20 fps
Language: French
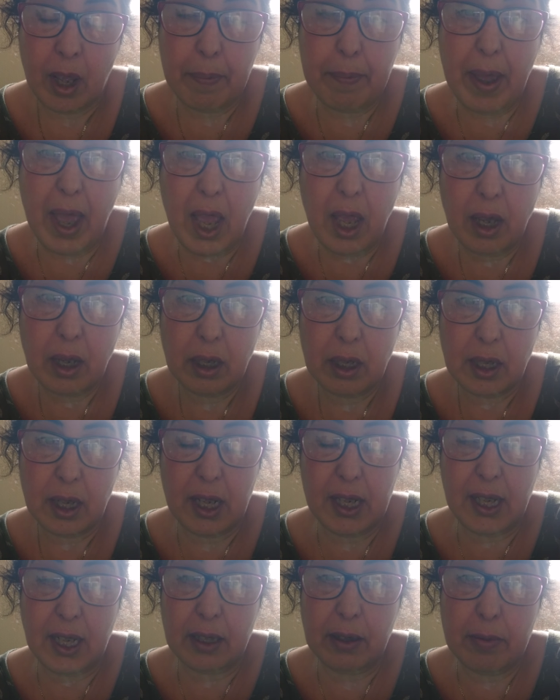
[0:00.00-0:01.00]
Ben,
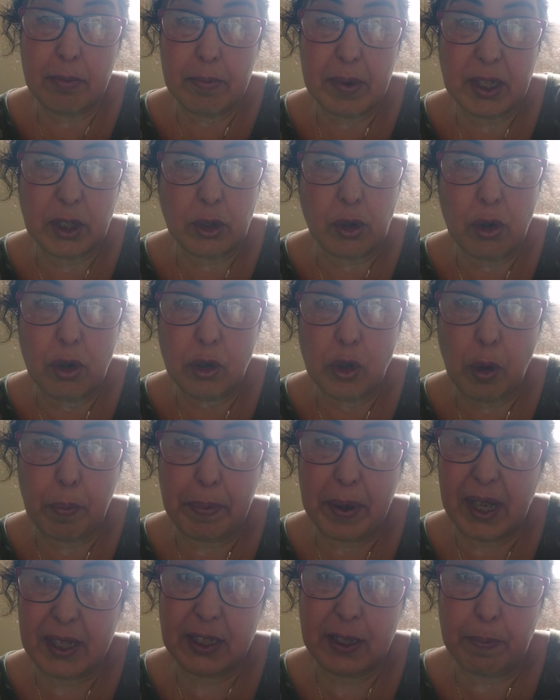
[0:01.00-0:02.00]
les gradés de n'ont
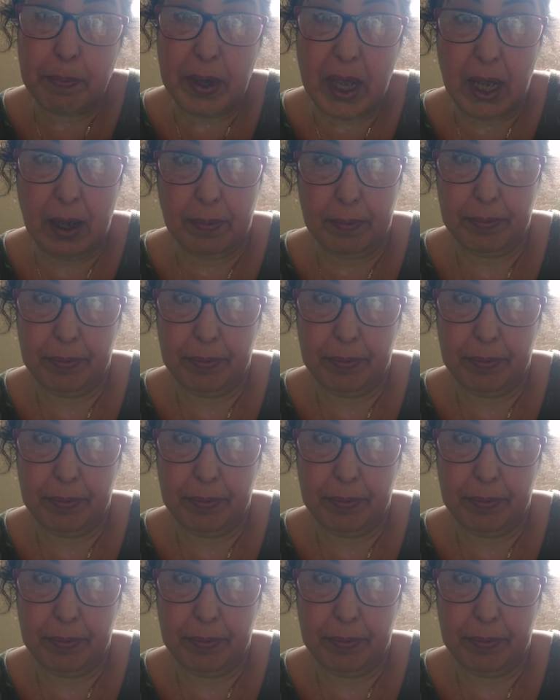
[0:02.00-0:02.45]
pas accepté.